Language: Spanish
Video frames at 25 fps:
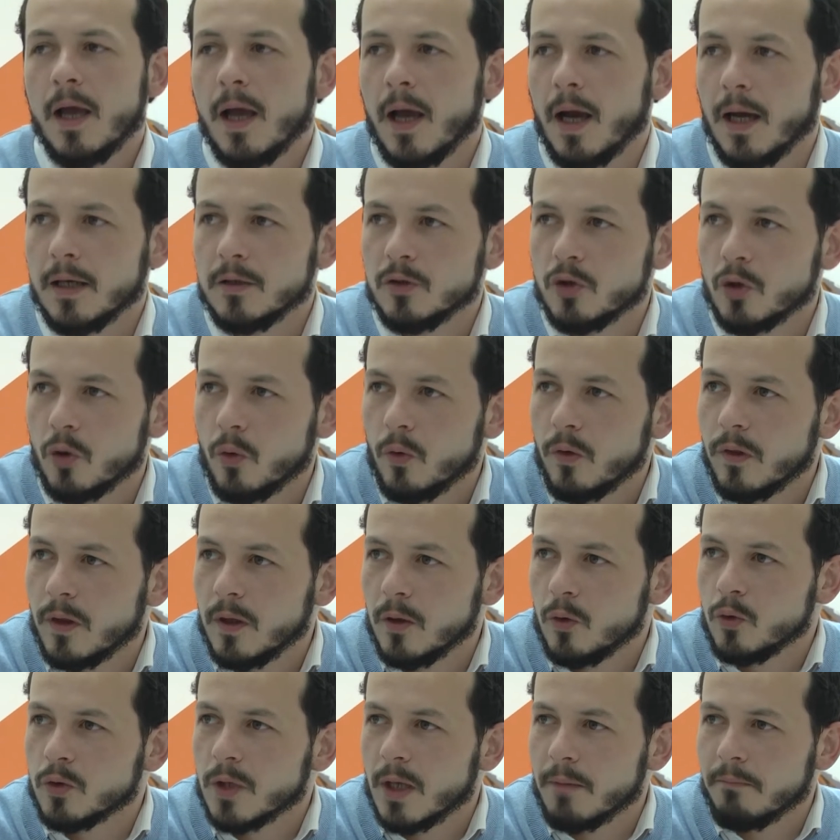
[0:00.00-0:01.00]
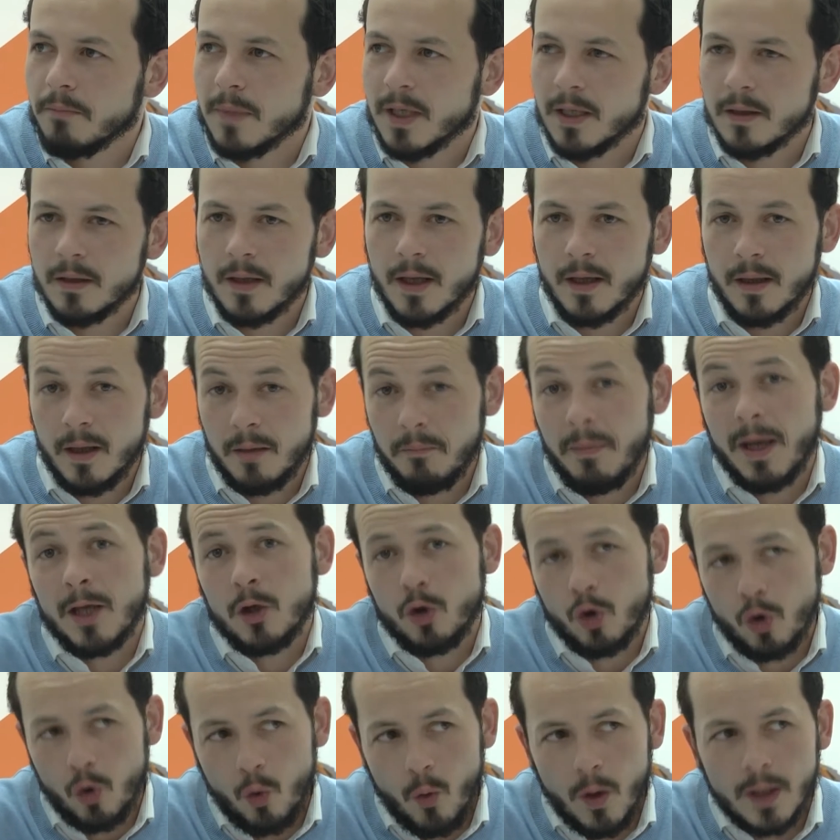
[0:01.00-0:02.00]
a introducir una enmienda de
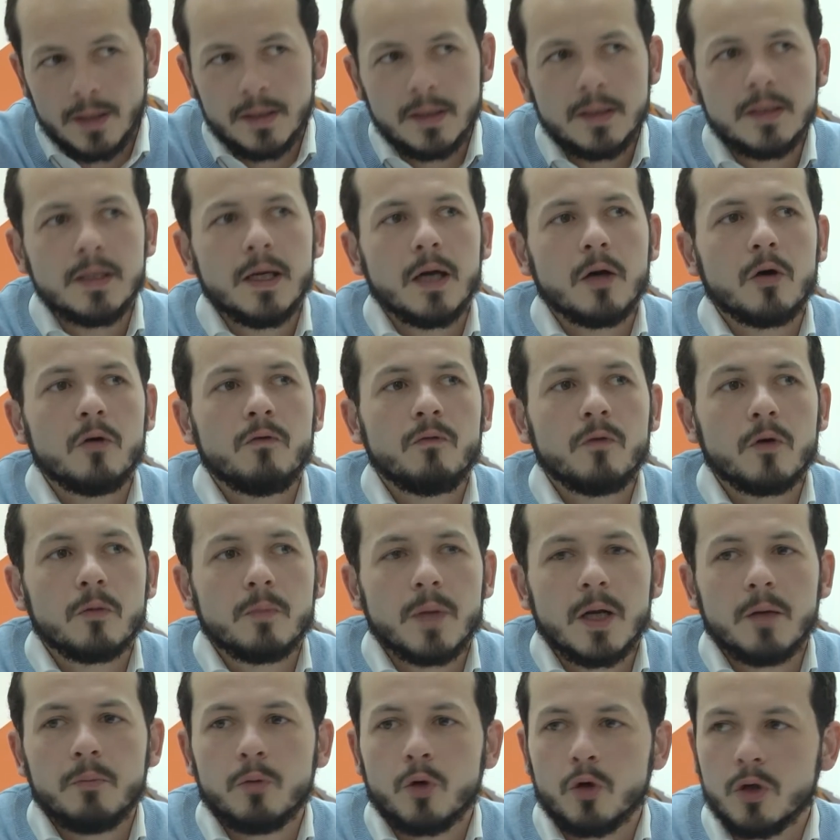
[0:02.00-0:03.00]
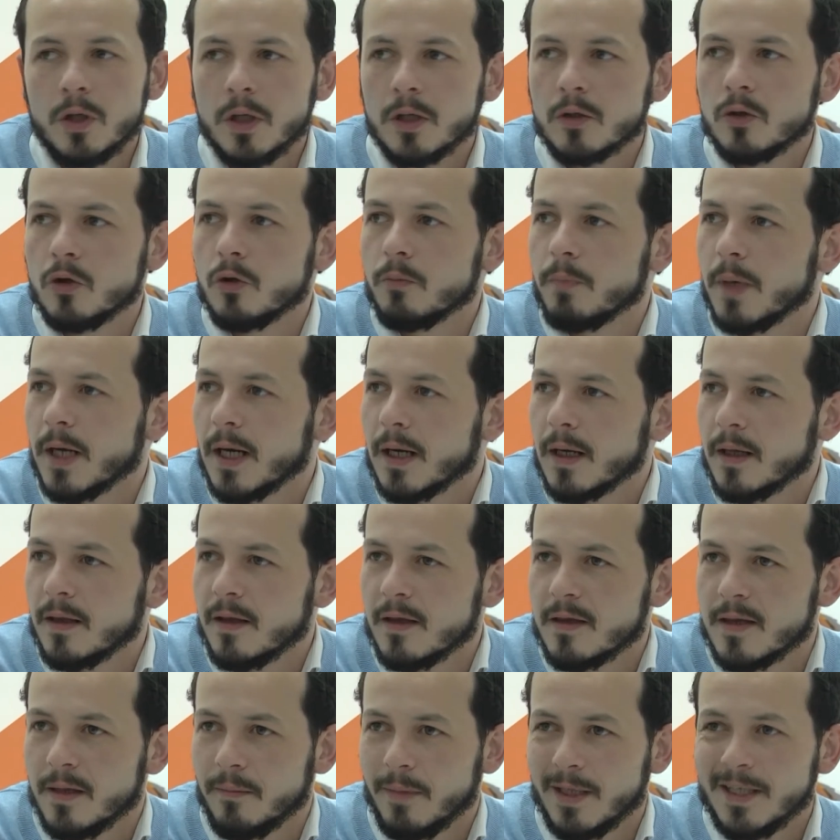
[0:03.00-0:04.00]
mayor cuantía conforme al proyecto para que
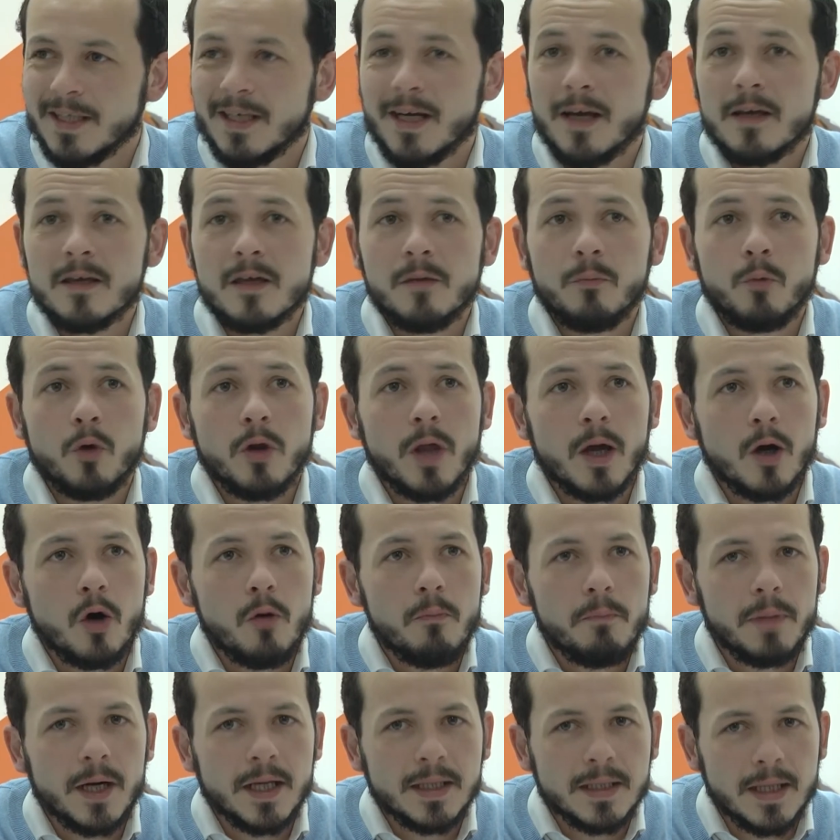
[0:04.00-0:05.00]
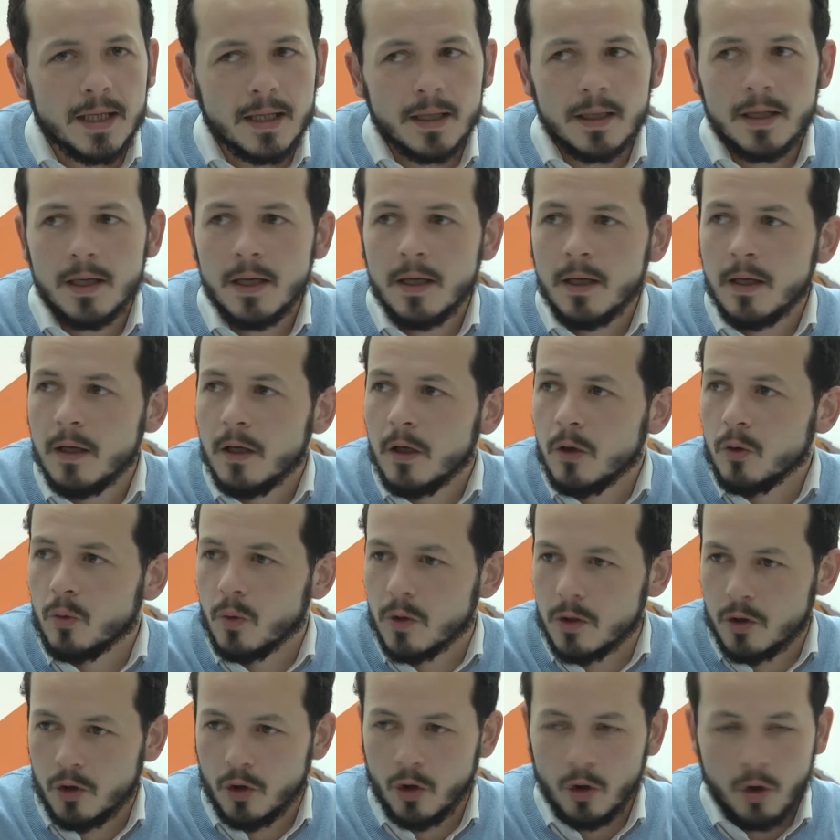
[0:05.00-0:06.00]
de esa manera se pueda completar
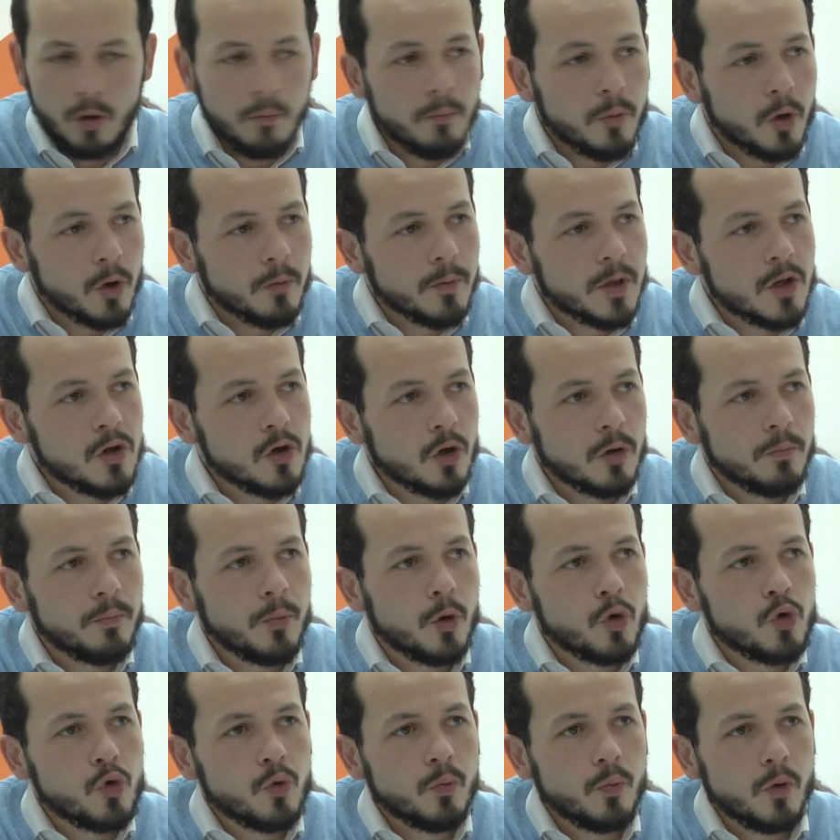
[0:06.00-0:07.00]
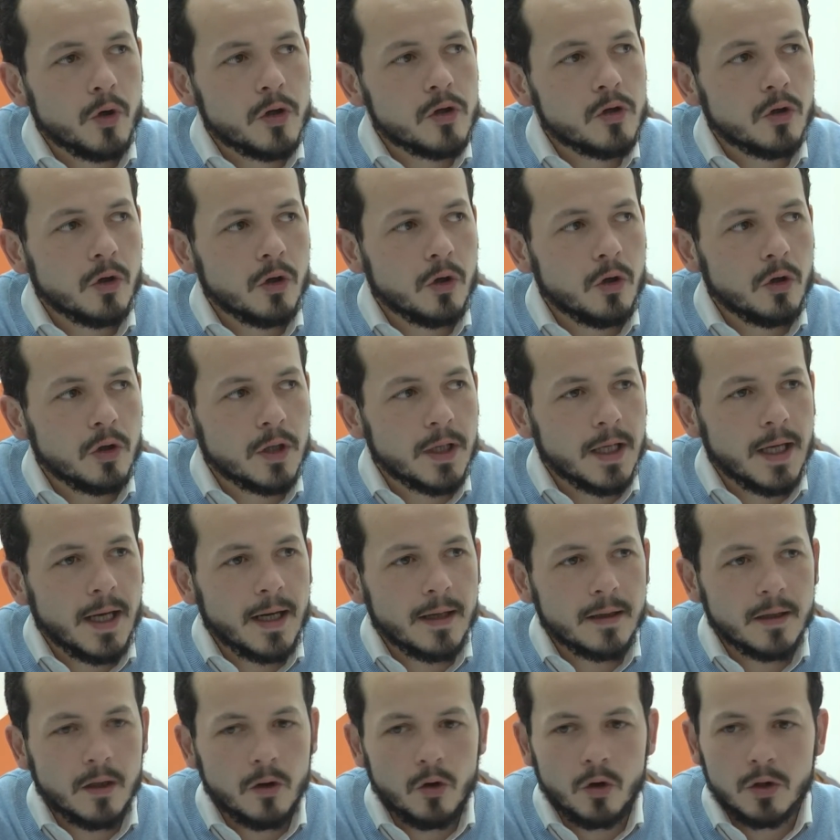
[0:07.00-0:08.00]
nuestro compromiso, por supuesto, con que
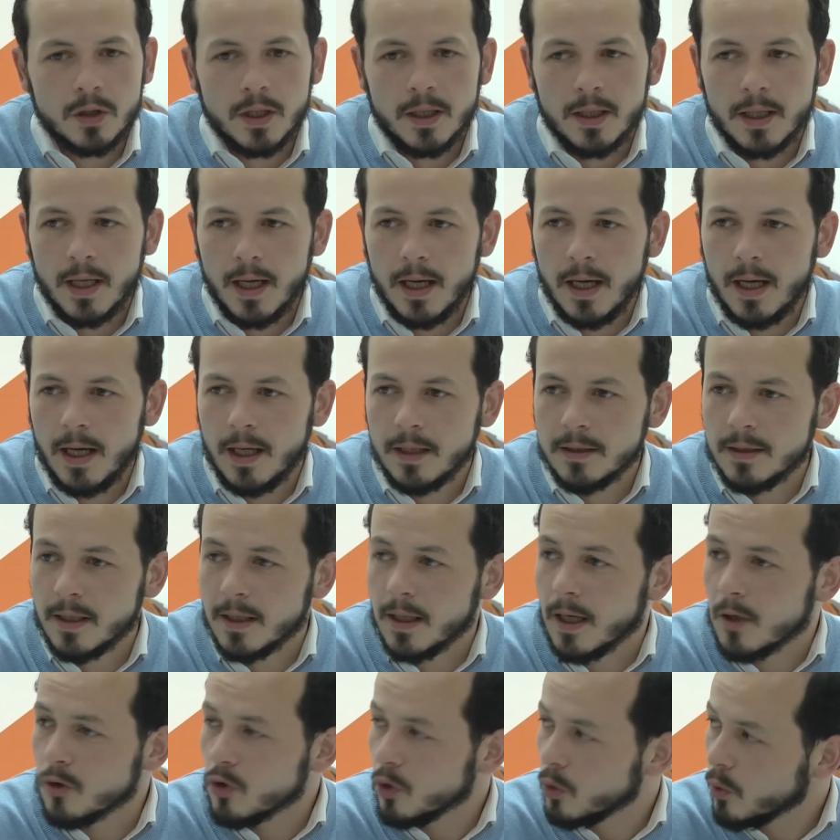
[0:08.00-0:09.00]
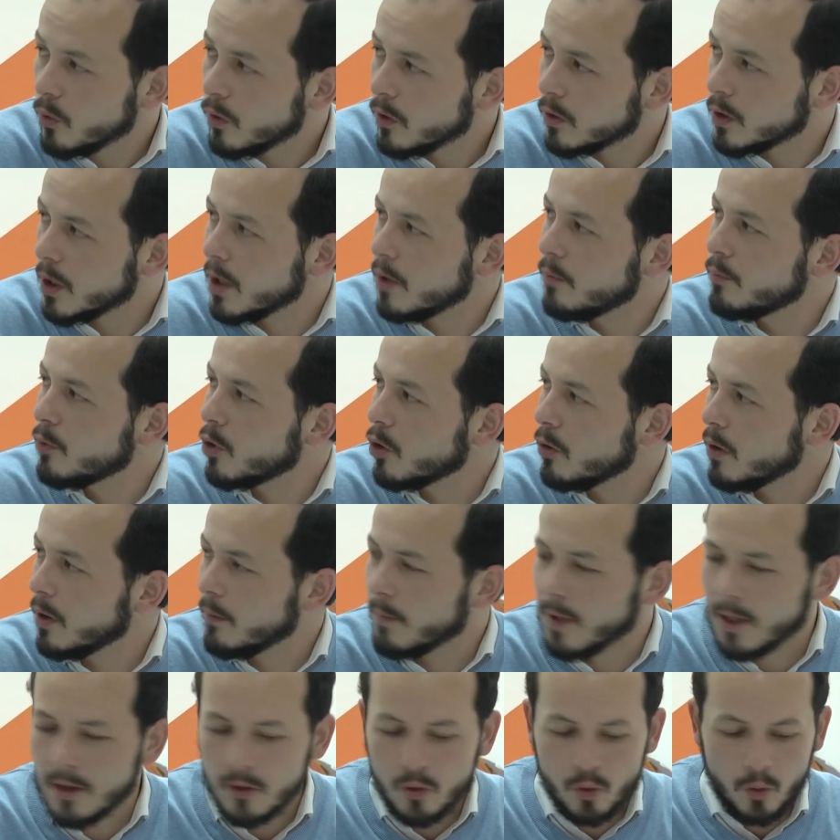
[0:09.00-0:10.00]
Arnedo tenga, tenga solucionado el
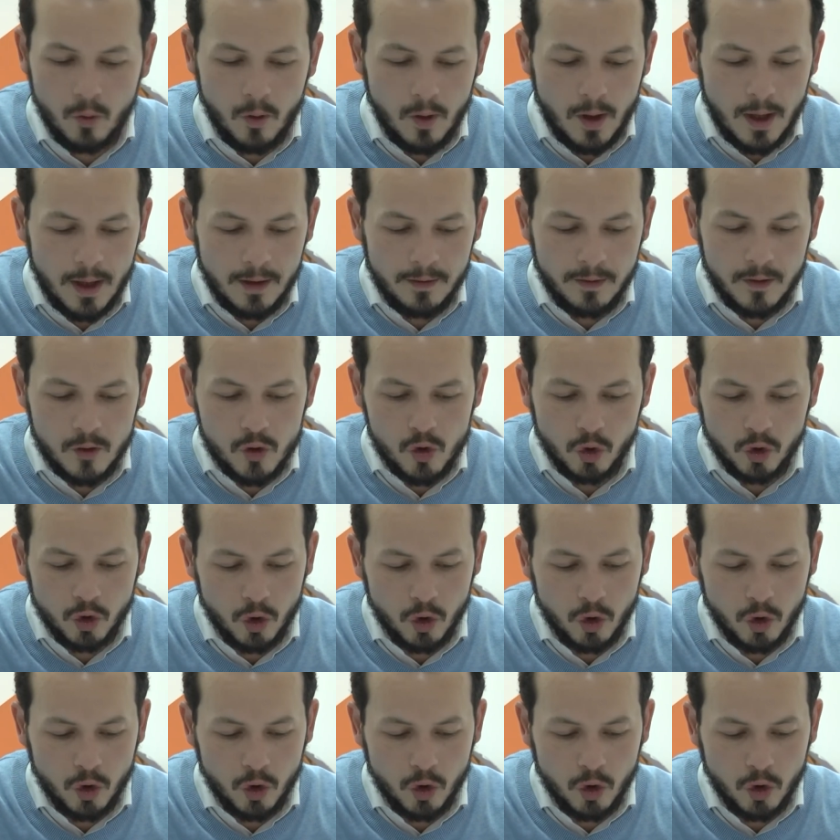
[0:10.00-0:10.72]
problema de su acceso